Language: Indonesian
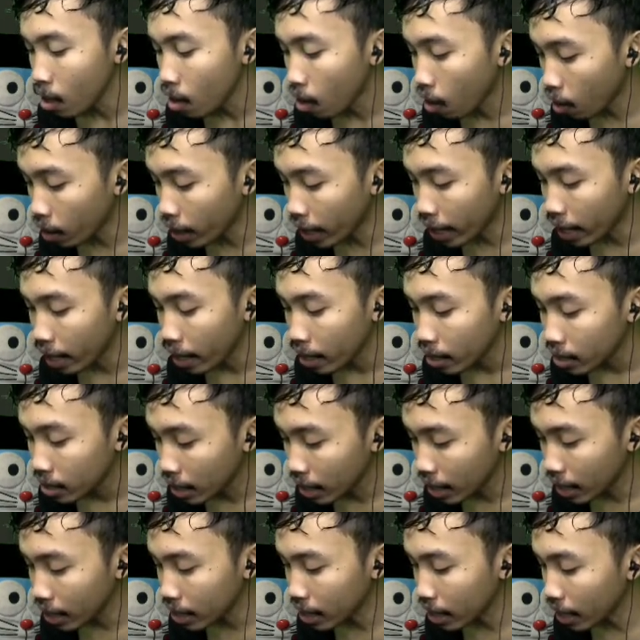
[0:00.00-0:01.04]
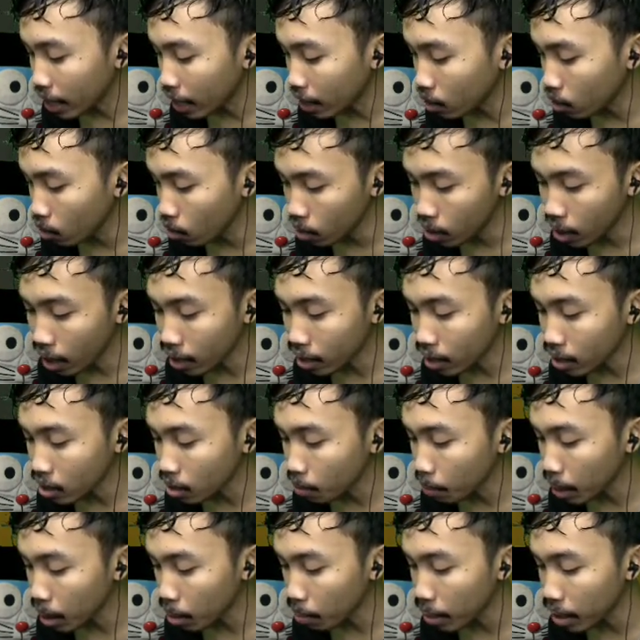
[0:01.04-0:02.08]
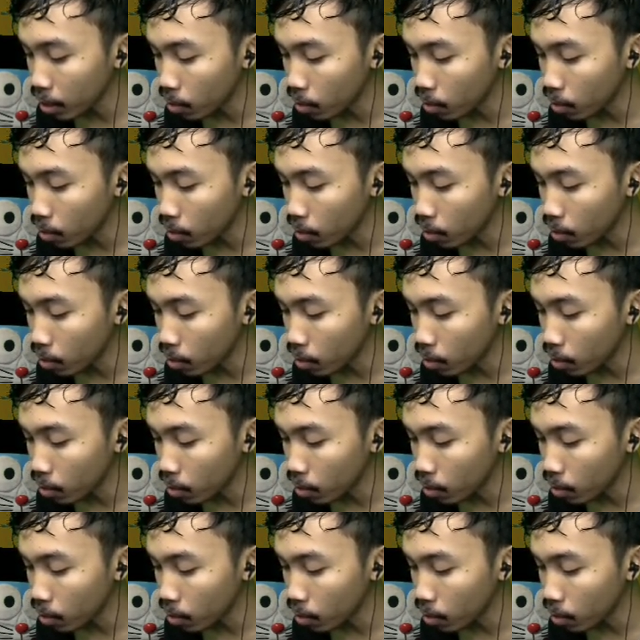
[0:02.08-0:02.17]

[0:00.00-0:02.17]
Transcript: Oke, okay, jadi kita naik dulu ke atas, teman-teman.